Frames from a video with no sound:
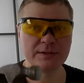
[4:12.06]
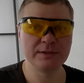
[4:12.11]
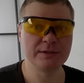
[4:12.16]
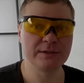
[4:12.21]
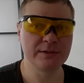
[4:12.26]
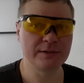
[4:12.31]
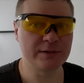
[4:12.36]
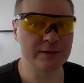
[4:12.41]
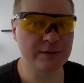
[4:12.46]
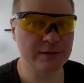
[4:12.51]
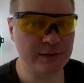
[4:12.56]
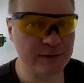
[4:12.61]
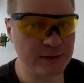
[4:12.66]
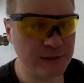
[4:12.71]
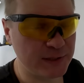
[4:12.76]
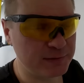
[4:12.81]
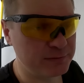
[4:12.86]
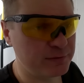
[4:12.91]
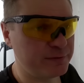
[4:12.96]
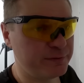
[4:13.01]
э,
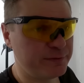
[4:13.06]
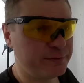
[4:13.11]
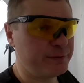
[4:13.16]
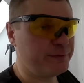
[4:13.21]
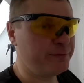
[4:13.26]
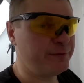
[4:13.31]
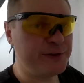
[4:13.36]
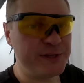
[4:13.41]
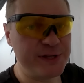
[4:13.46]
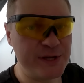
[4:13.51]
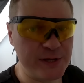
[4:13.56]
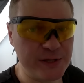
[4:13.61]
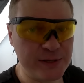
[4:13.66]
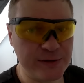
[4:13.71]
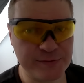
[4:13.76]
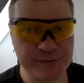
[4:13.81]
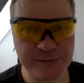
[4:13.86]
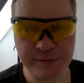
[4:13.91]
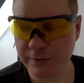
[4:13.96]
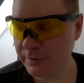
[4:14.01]

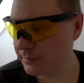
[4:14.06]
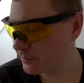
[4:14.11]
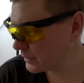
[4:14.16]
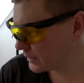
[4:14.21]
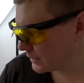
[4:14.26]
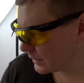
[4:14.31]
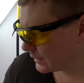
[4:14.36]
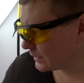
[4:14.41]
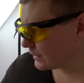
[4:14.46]
нововведений в своем